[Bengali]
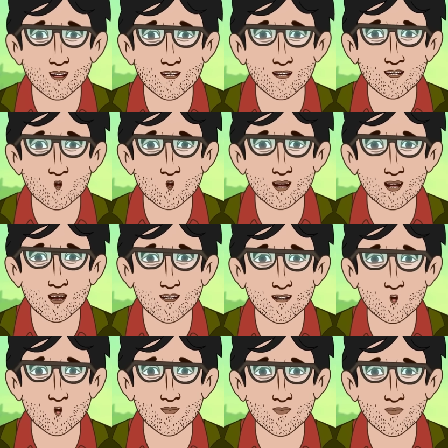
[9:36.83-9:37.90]
আপনার
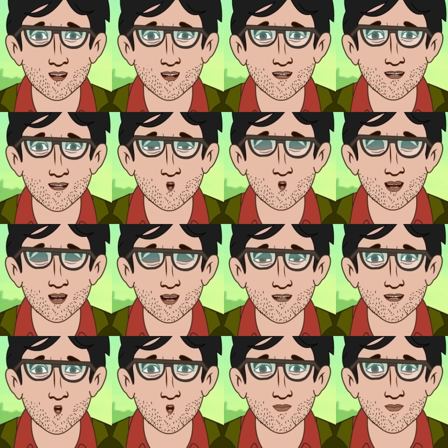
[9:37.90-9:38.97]
কথার আগা মাথা
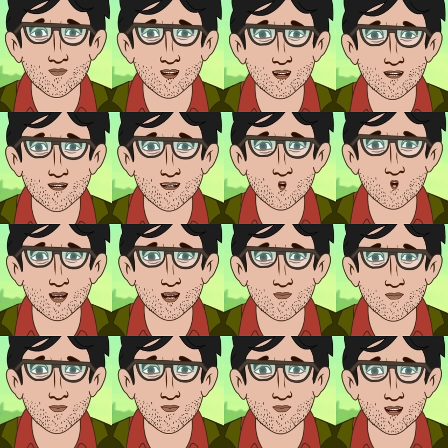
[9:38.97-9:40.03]
আমি কিছুই বুঝছি না